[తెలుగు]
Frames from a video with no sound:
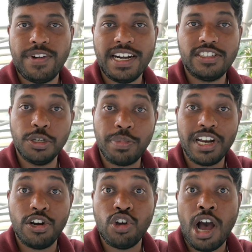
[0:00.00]
ఫ్రెండ్స్ ఇప్పుడే
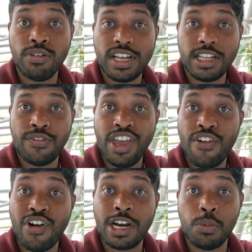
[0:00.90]
నేను అవతార్ ద వే
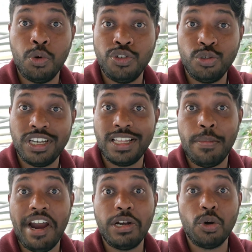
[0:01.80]
ఆఫ్ వాటర్ మూవీ చూసి అయితే
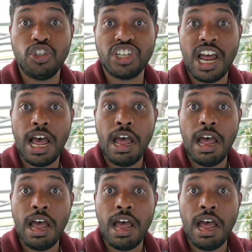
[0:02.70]
బయటకు వచ్చిన